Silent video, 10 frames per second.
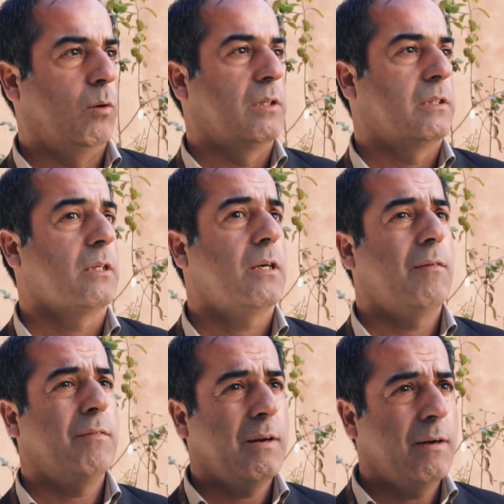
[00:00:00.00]
полностью.
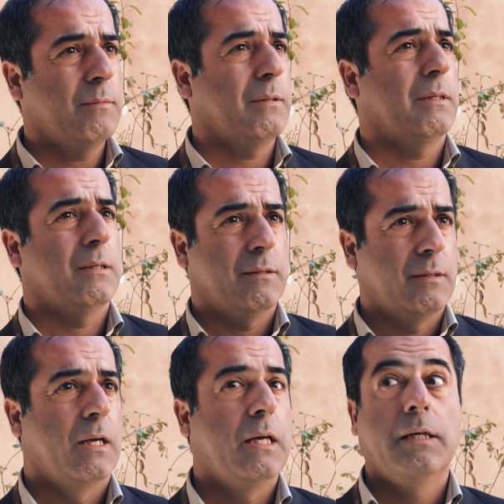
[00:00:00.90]
Коврами.
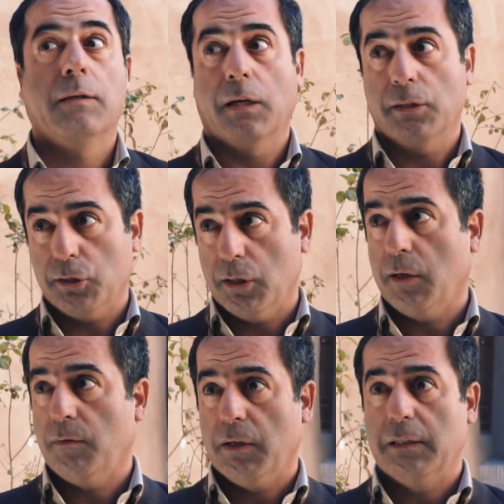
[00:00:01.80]
Ну, и, конечно,
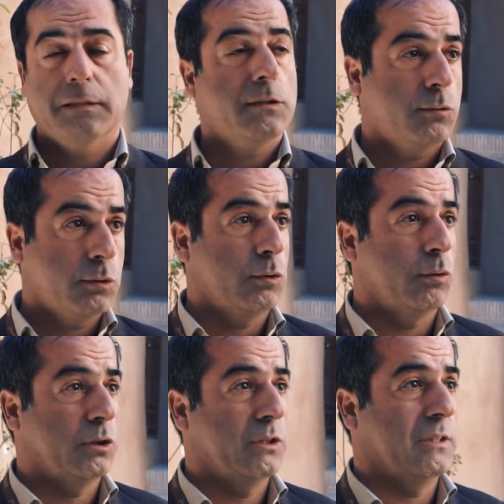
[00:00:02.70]
ковра здесь тоже
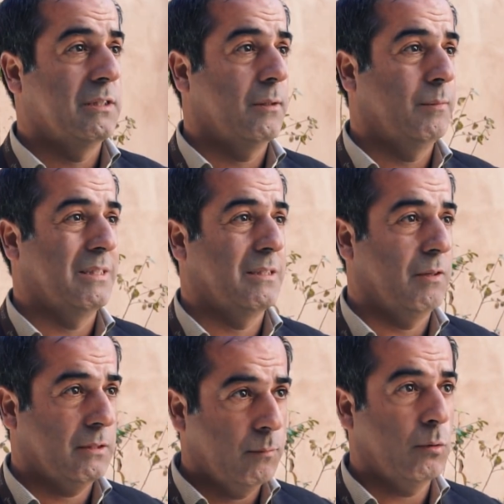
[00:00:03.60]
очень
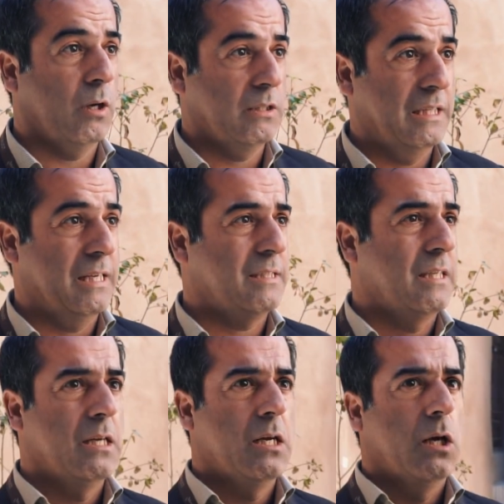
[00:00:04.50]
знаменитые. Но ну, они по всему
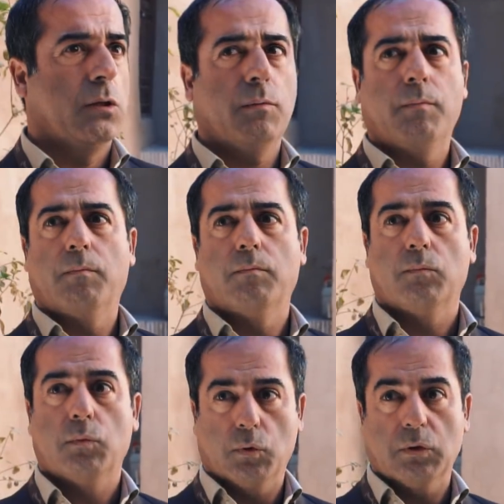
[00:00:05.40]
есть. Ирану, я так ну, понимаю.
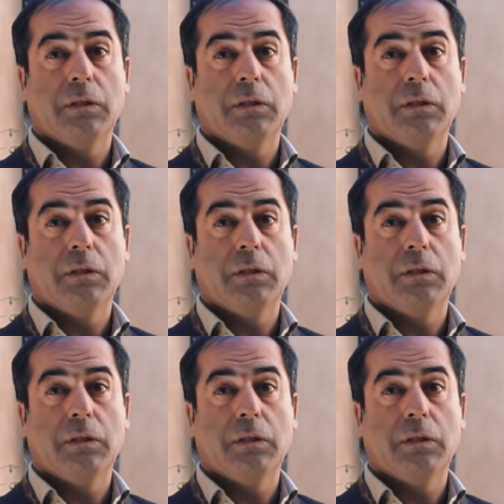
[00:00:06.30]
Ну, да,